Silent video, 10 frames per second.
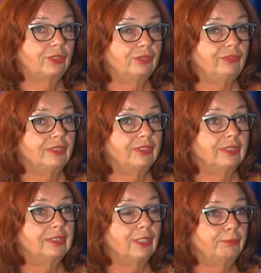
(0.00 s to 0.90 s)

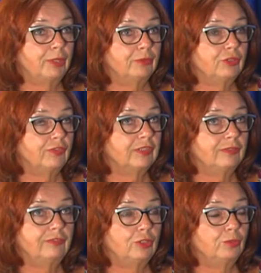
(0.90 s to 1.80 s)
Rzeczywiście sam pomysł
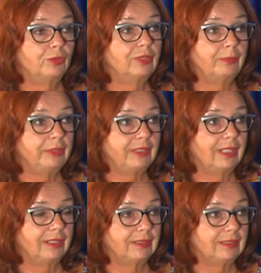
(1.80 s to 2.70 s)
festiwalu był
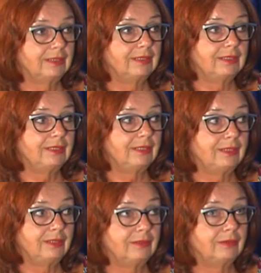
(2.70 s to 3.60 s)
kapitalny
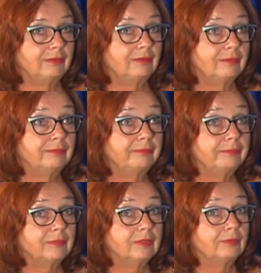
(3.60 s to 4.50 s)
i
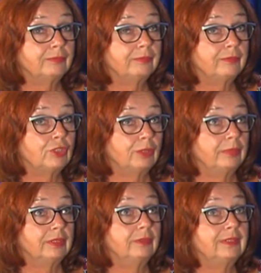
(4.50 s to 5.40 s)
y,
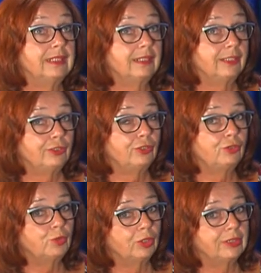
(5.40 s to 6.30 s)
żeby
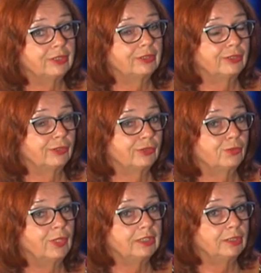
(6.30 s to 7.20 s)
zachęcić młodzież do
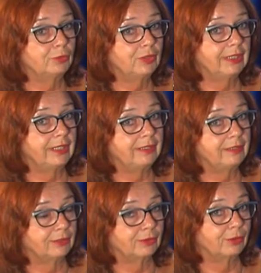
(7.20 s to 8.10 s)
słuchania muzyki
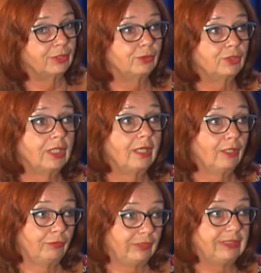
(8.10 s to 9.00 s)
tych, których już
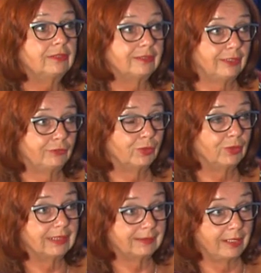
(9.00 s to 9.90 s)
fizycznie
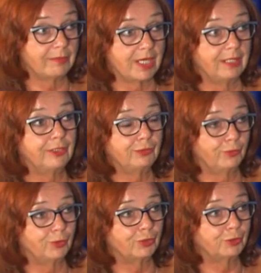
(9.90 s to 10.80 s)
wśród nas nie ma, ale ich mm -hmm.
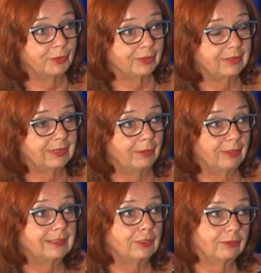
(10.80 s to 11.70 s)
twórczość
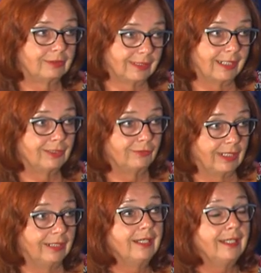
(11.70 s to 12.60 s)
pozostała, stąd
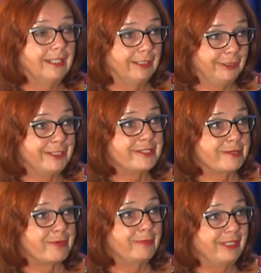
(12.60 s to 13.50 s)
nazwa Niezapominajka,
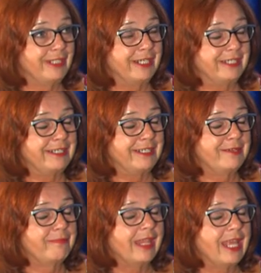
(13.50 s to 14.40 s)

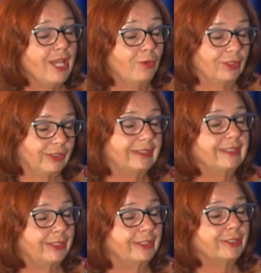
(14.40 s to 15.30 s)
Niezapominajka,
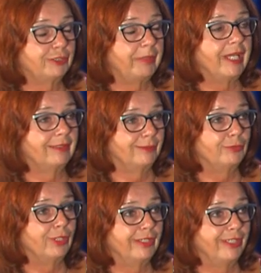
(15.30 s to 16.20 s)
łącząca się też z pięknym,
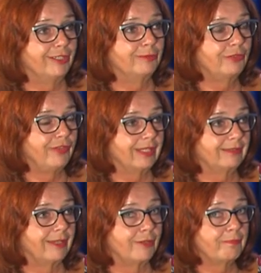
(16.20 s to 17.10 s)
błękitnym
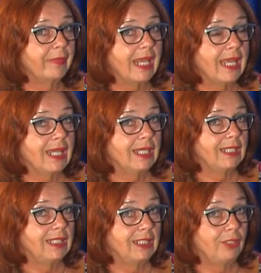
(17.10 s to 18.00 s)
kwiatkiem.
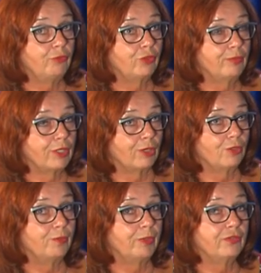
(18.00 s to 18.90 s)
I w tym roku